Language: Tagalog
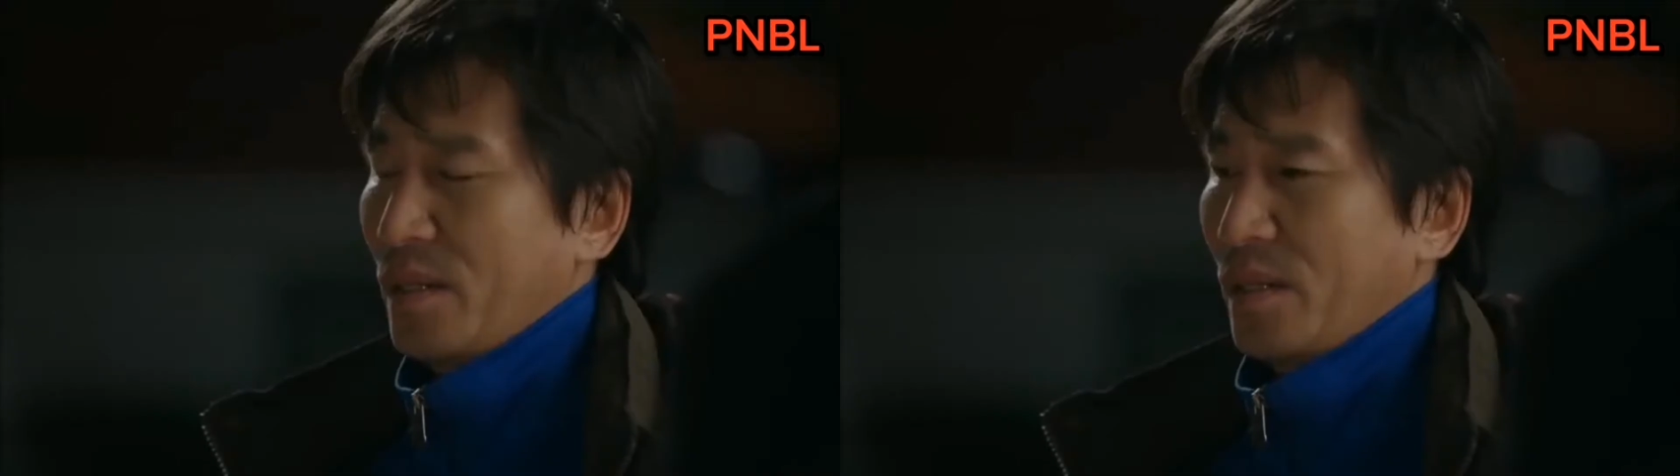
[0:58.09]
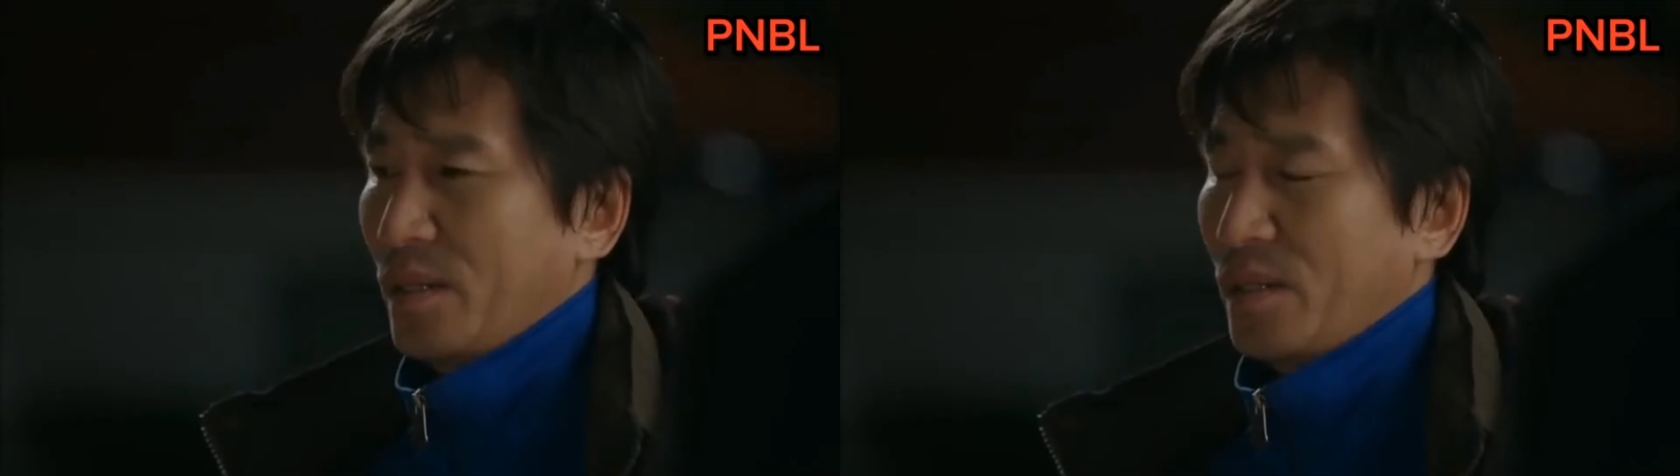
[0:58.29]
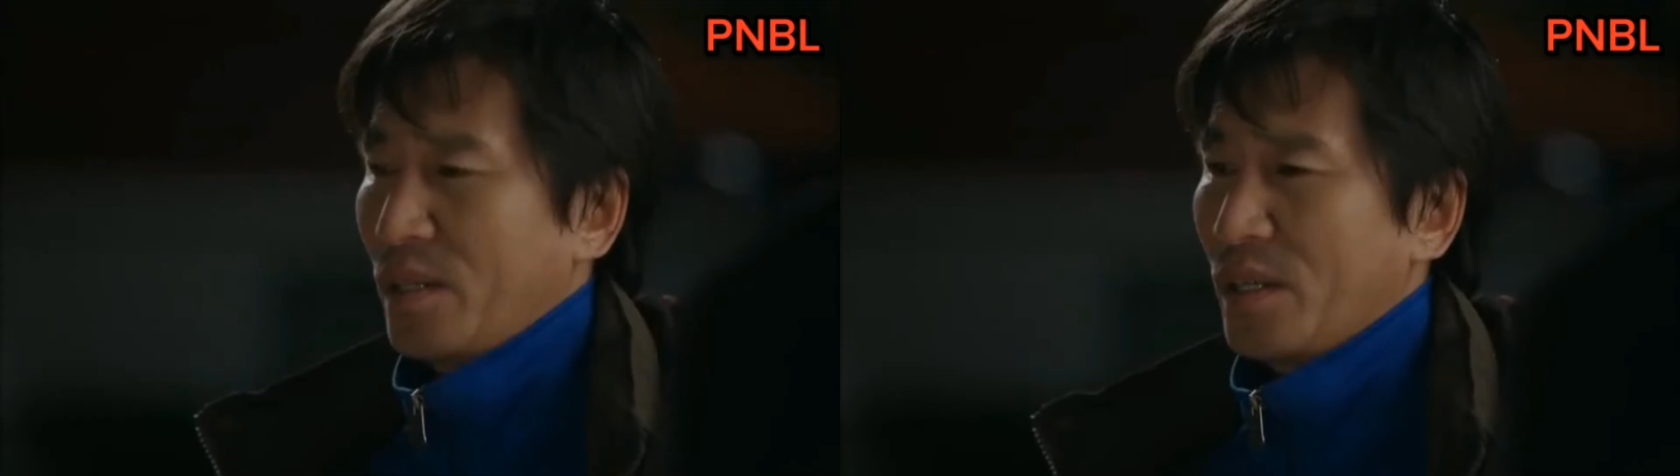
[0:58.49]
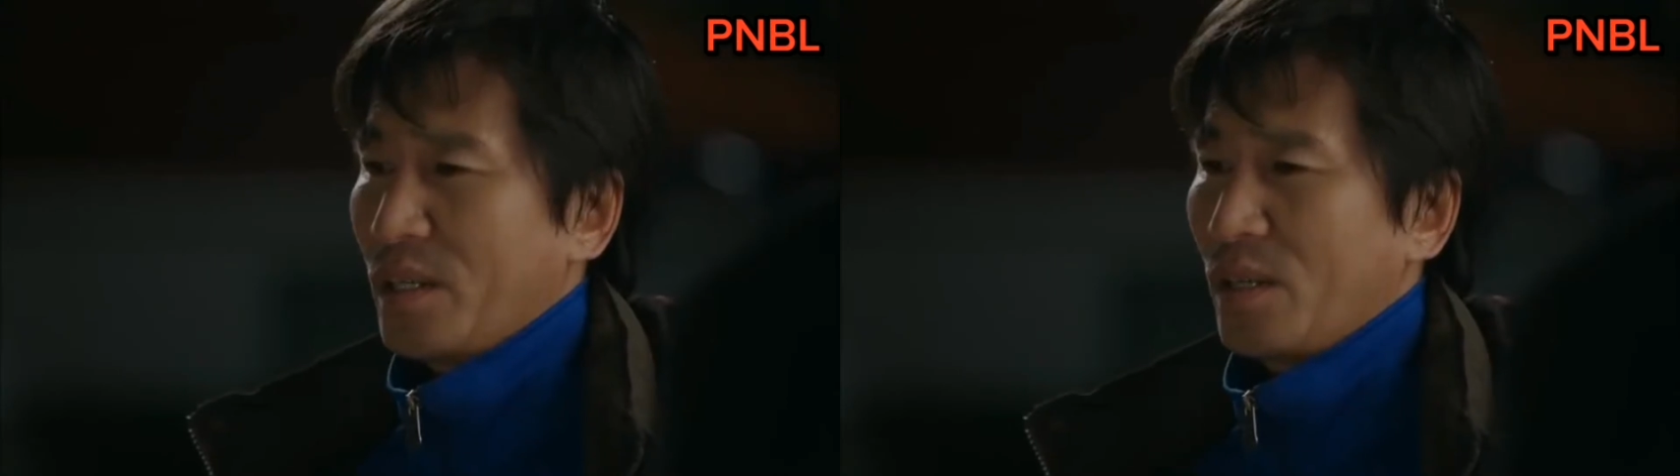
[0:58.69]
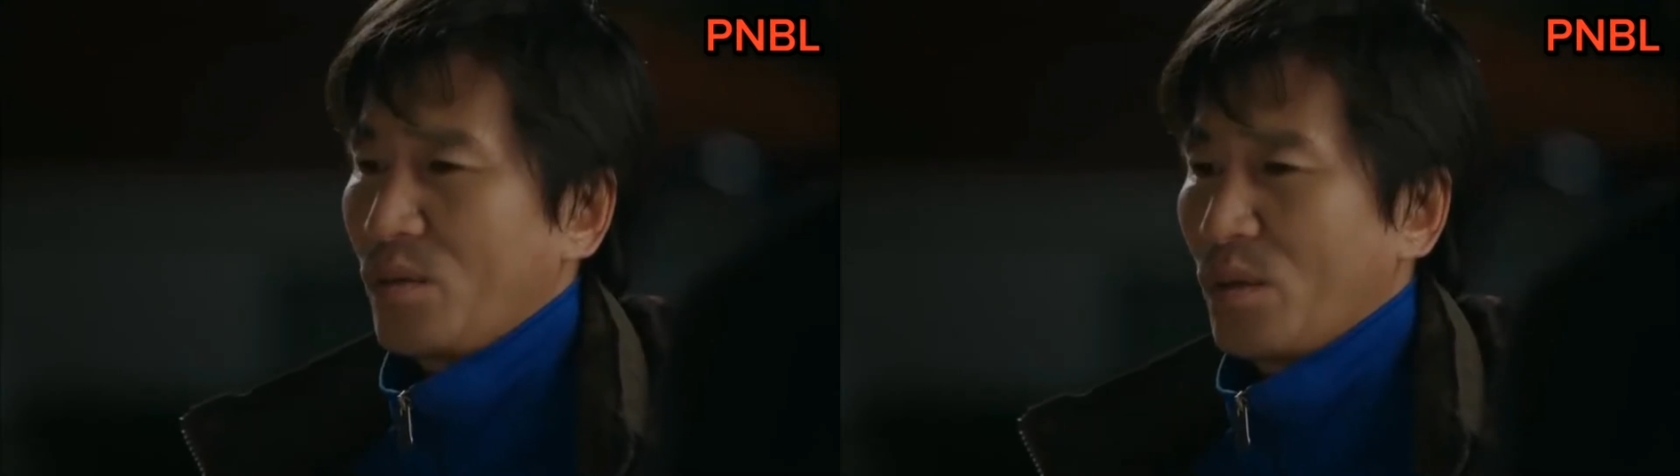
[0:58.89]
Kaya kapag
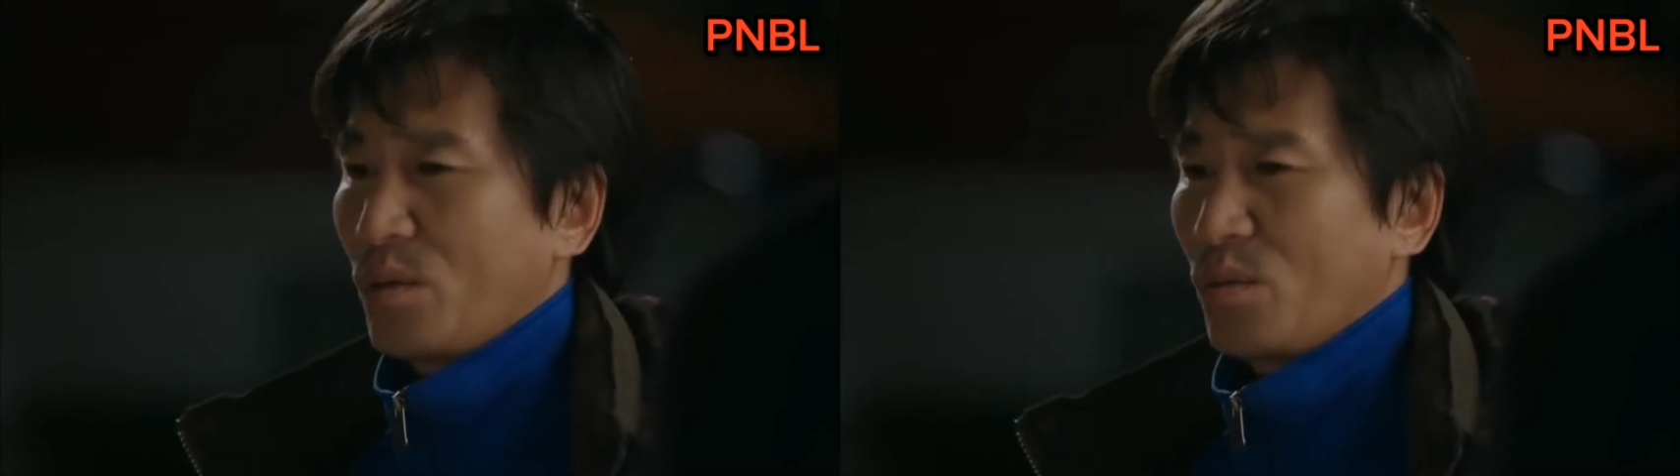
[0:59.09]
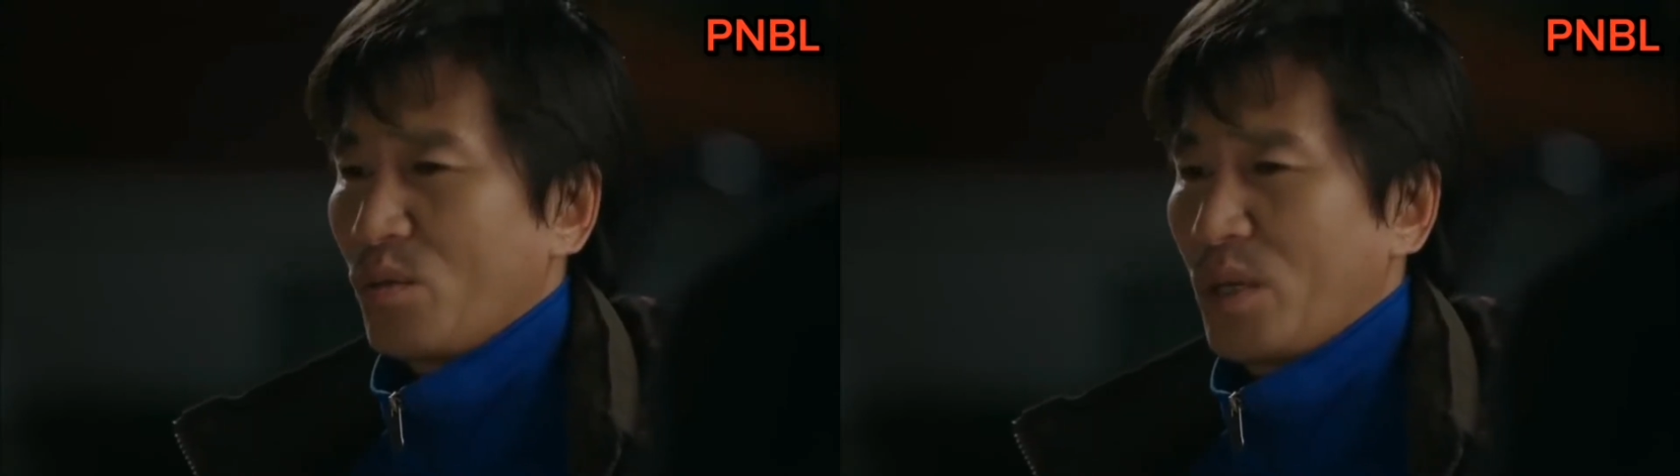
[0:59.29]
may nanliligaw